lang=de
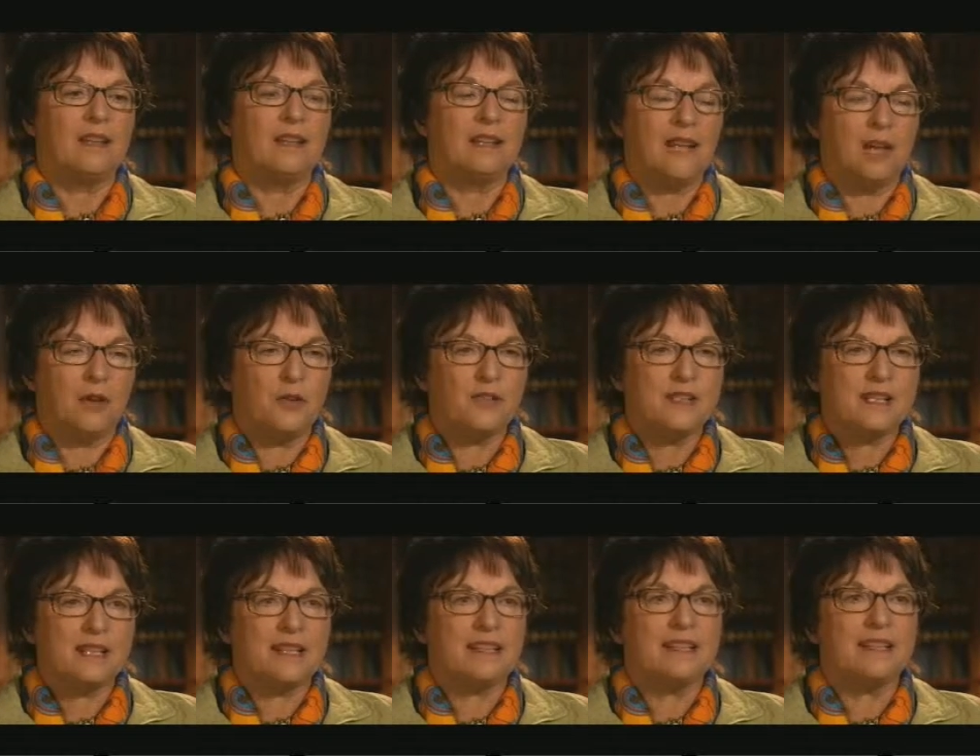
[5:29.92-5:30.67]
die
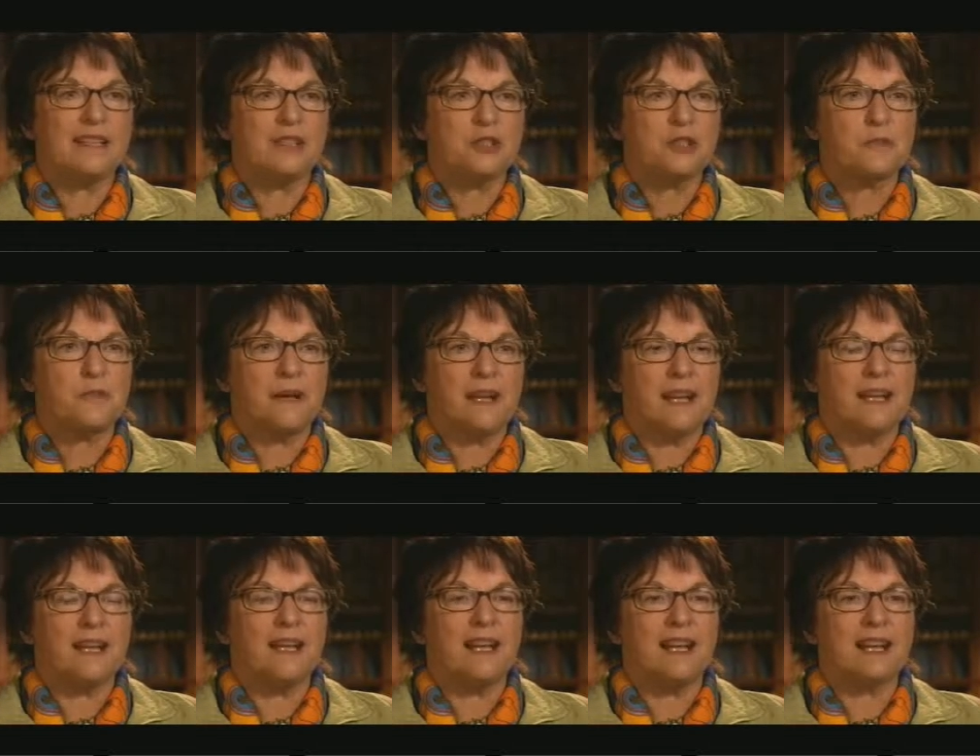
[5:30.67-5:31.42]
Aussage, ihre
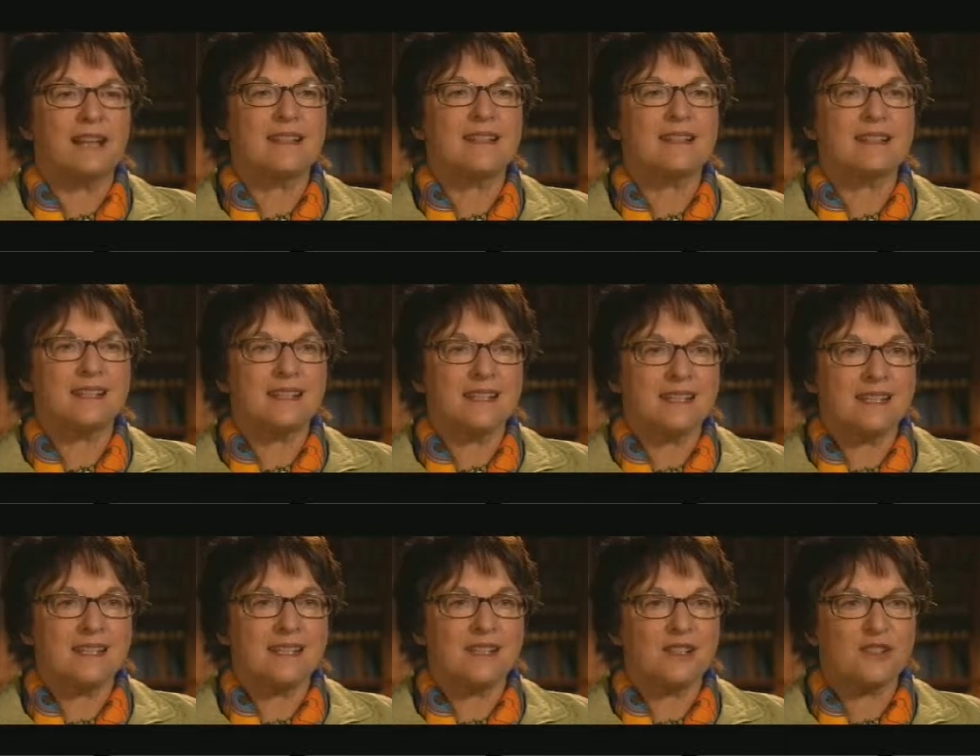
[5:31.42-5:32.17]
Spareinlagen
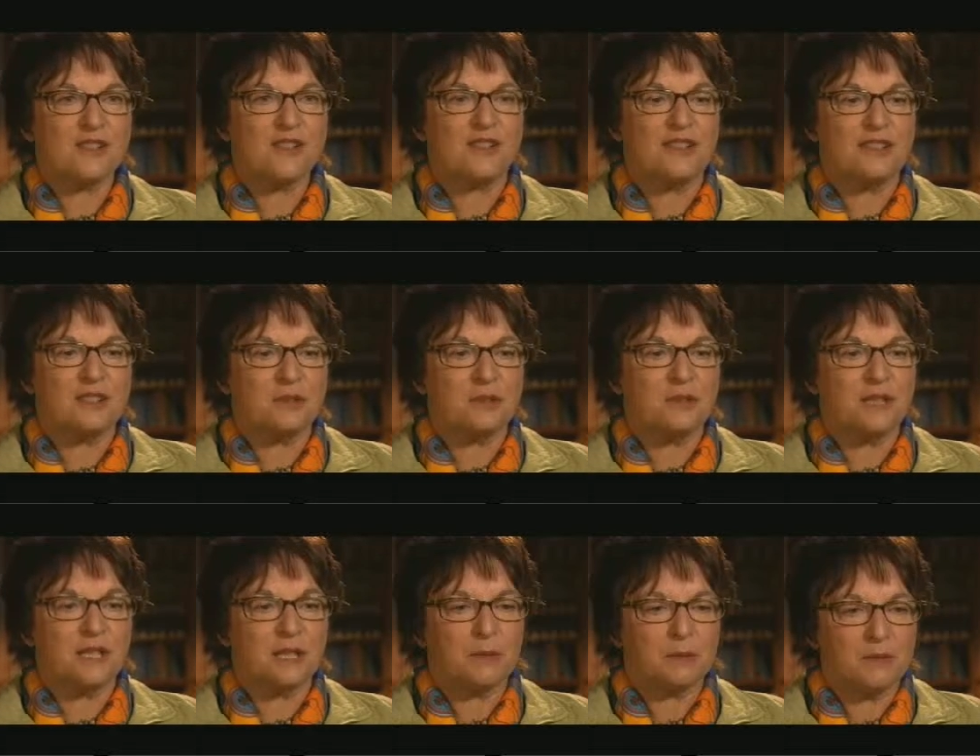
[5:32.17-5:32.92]
sind sicher, sollte ja
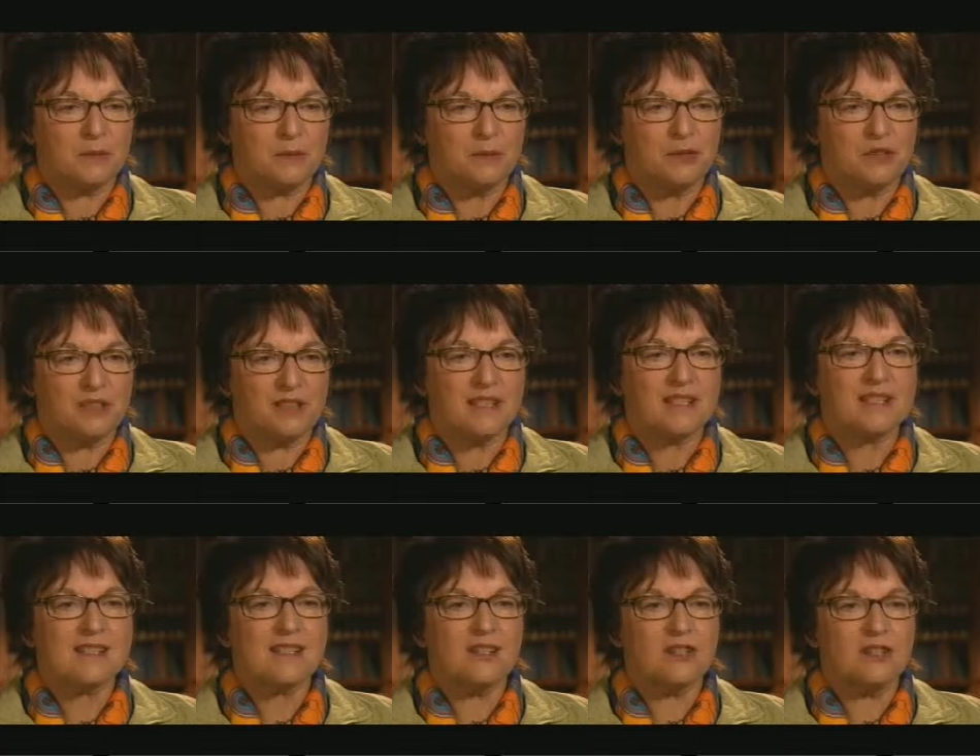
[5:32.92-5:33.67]
nun gerade
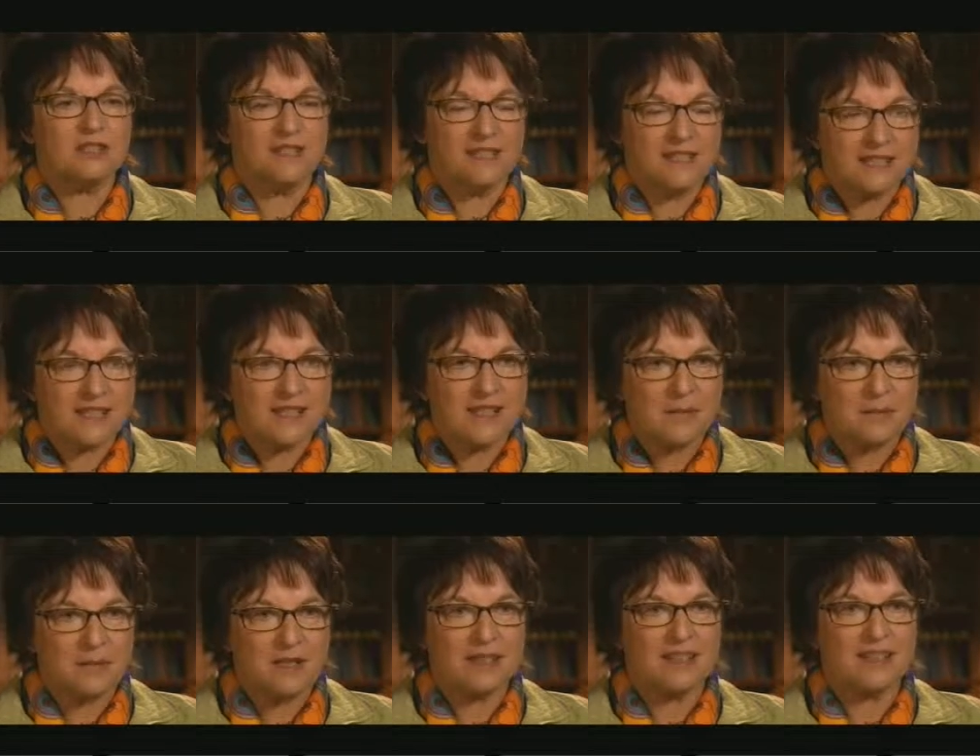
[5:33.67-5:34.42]
bewirken, dass die Leute nicht
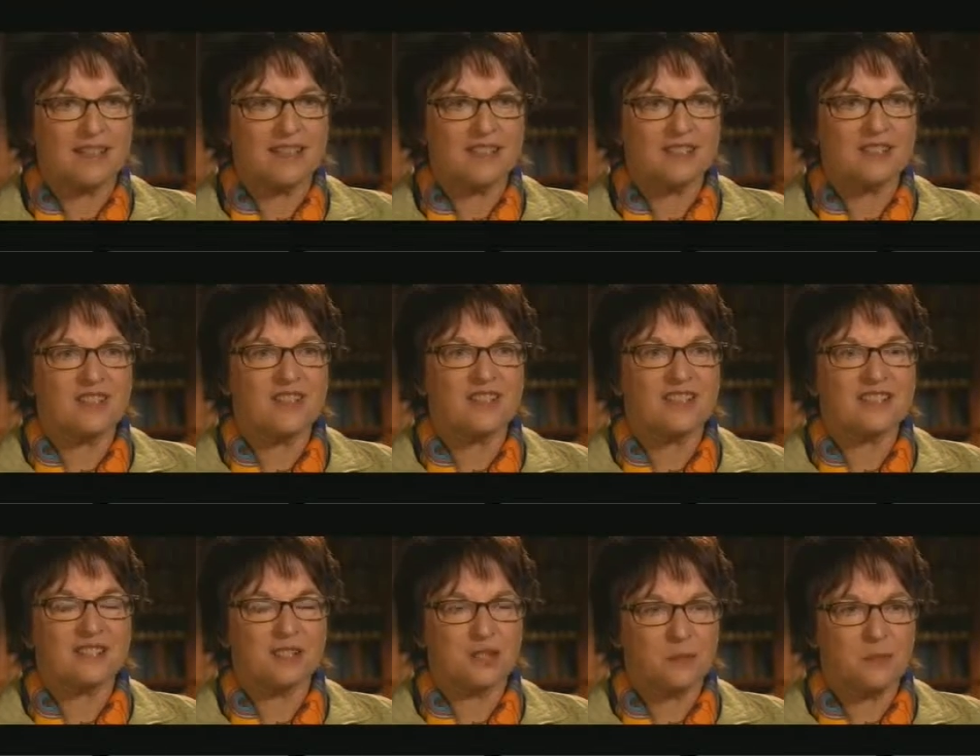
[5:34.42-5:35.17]
zur Bank gehen,
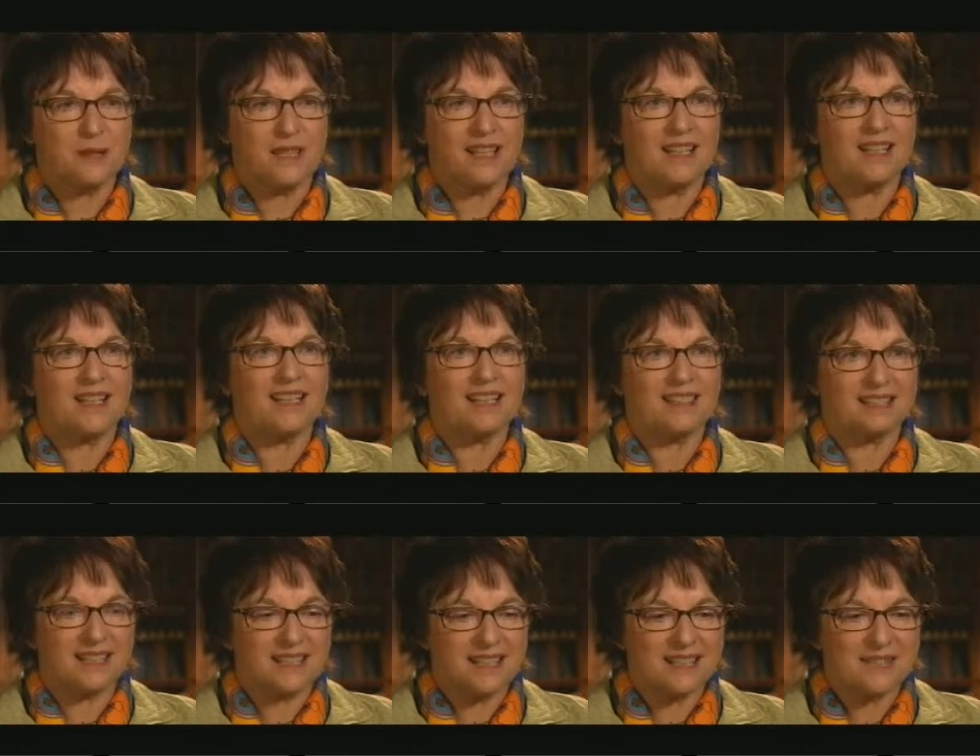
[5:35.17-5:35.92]
sondern dass sie
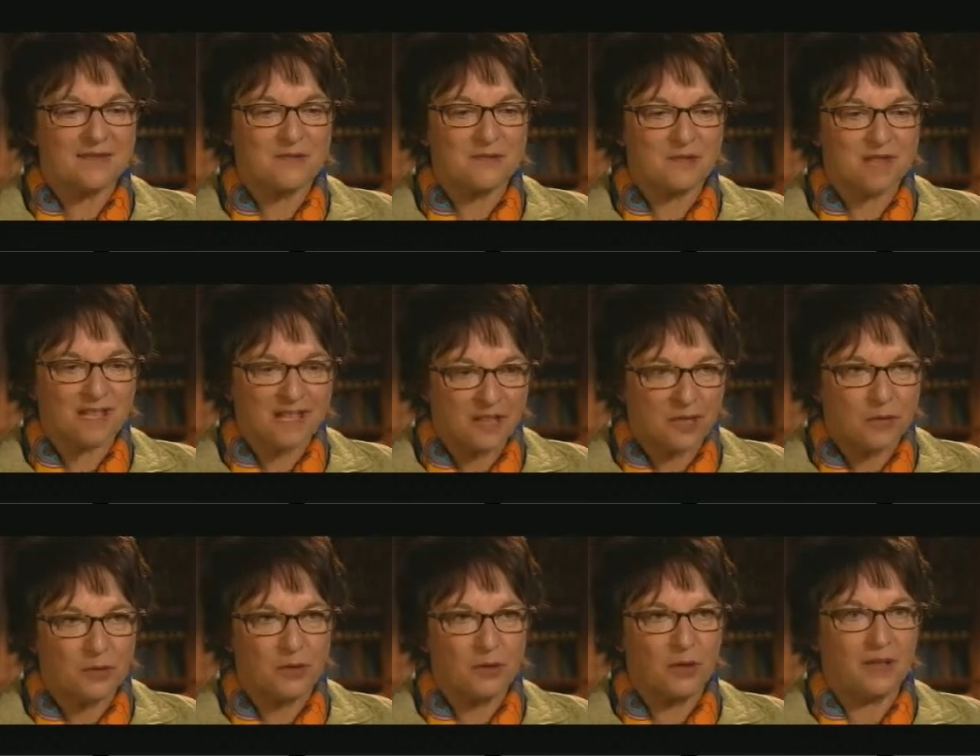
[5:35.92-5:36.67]
Spareinlagen da lassen, wo sie
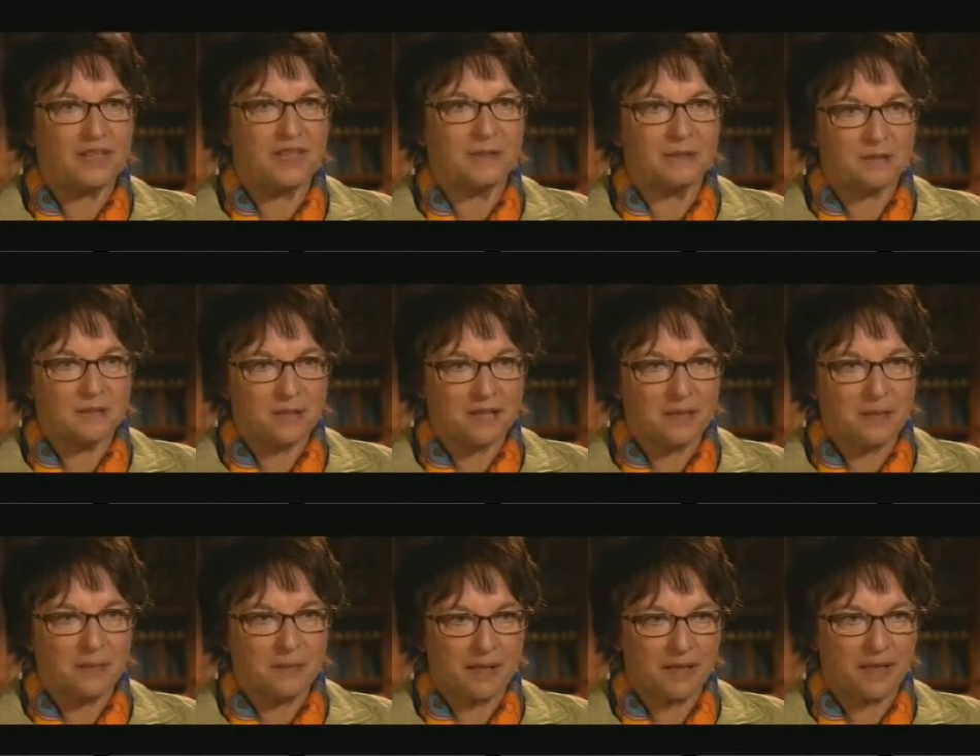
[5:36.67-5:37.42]
hingehören, nämlich
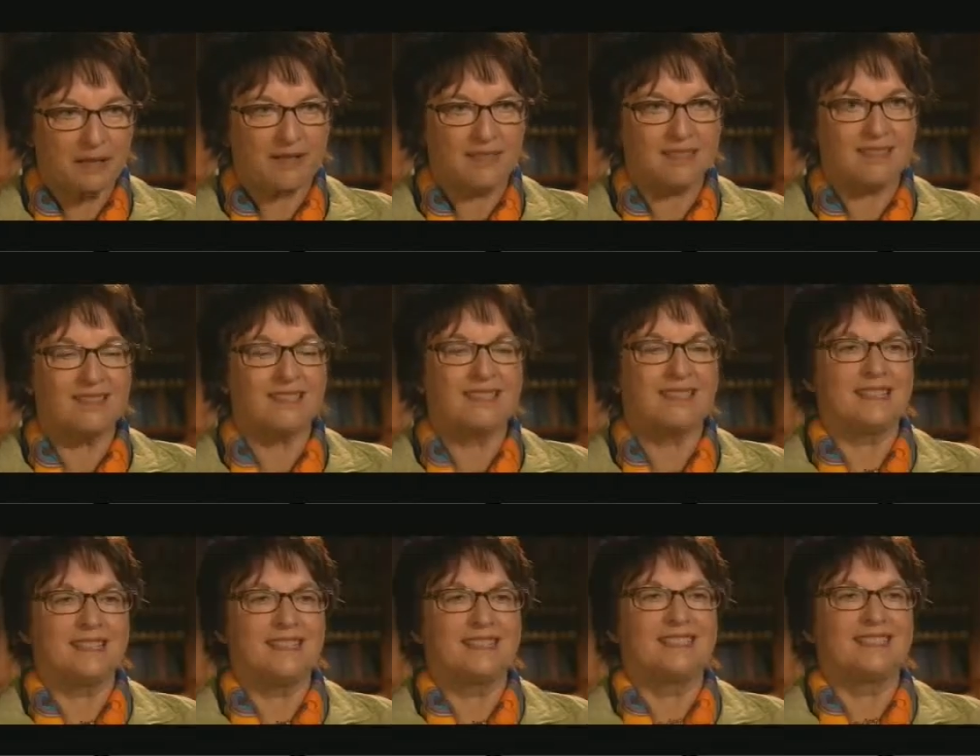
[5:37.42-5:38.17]
bei den Banken. Mhm.